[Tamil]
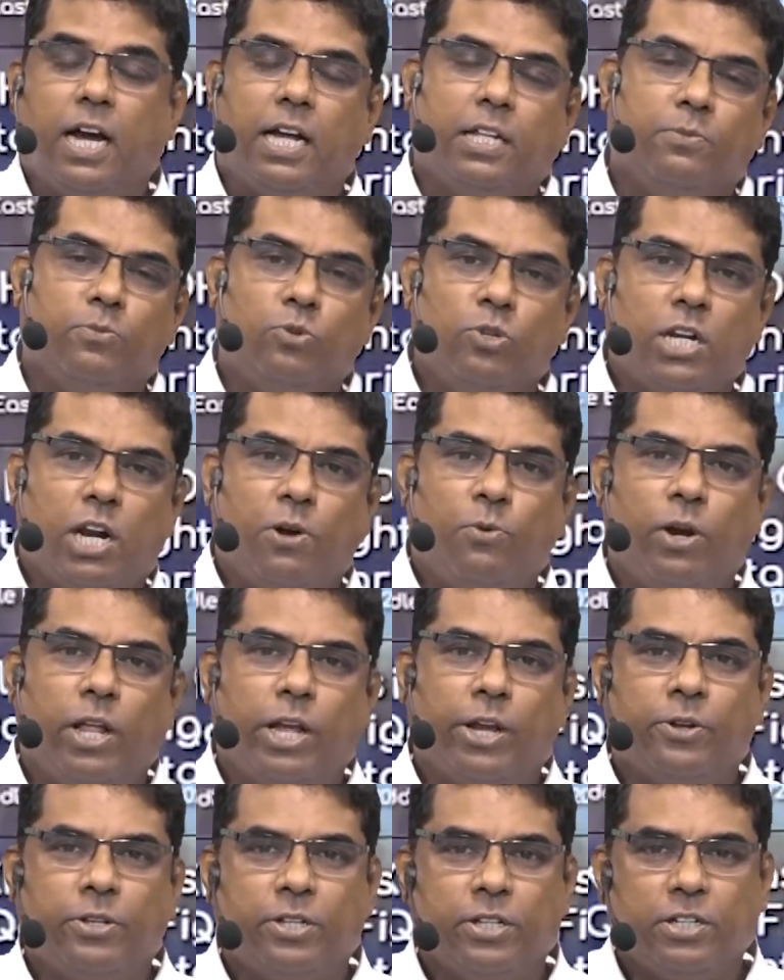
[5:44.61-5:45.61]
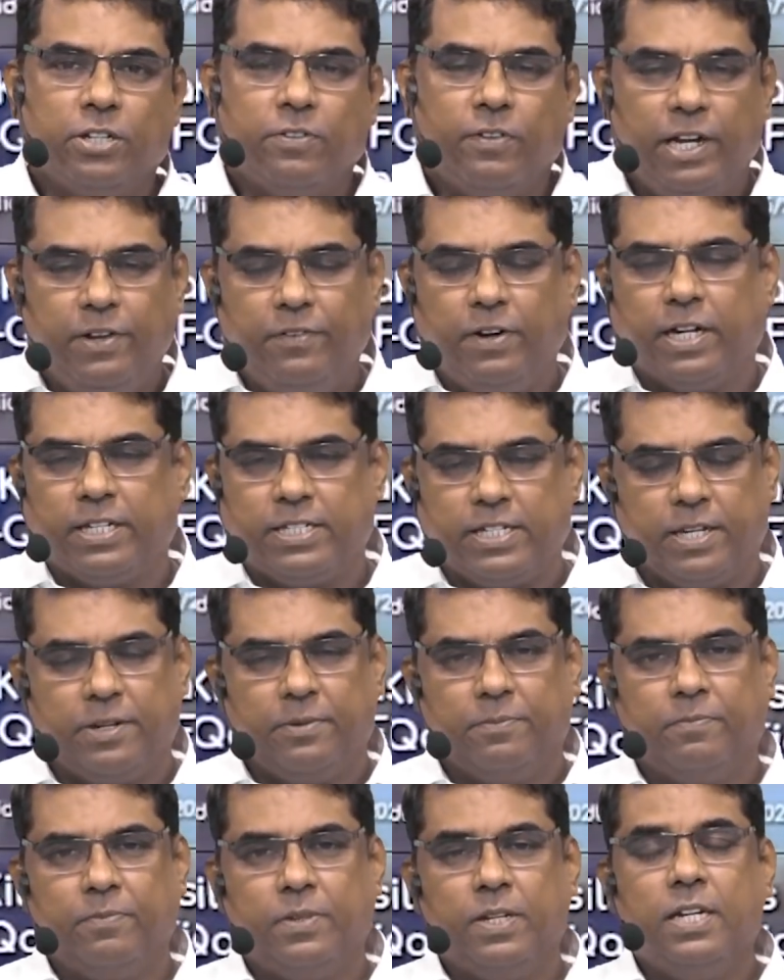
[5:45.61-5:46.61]
அது மூன்றாம் உலக யுத்தத்துக்கு வழிவகை
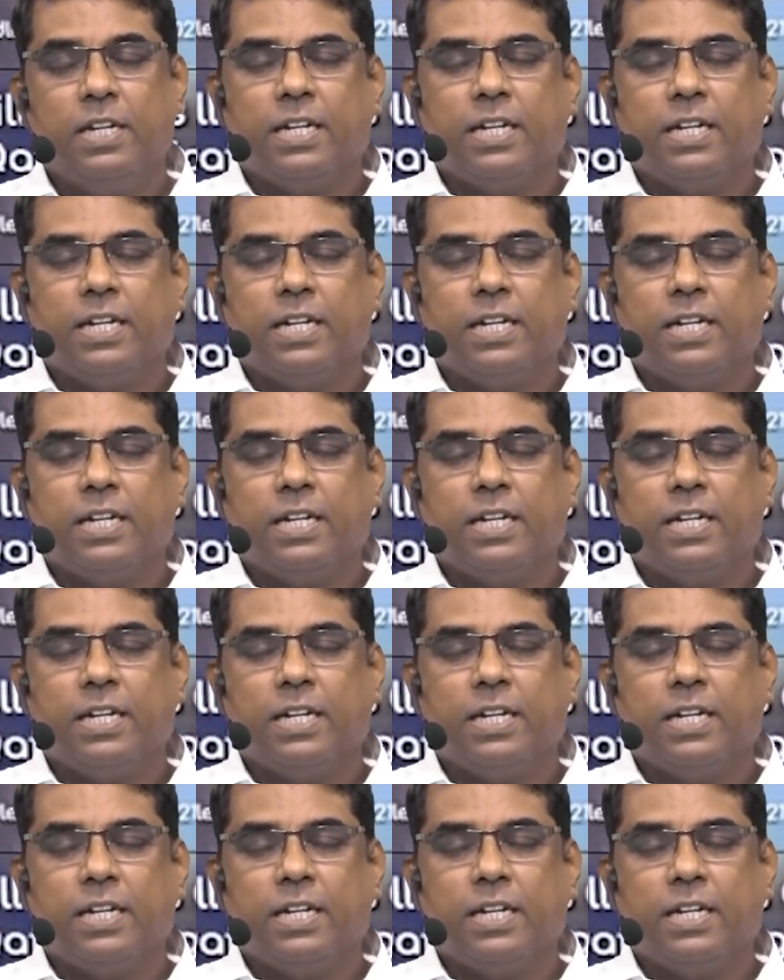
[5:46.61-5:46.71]
செய்யும்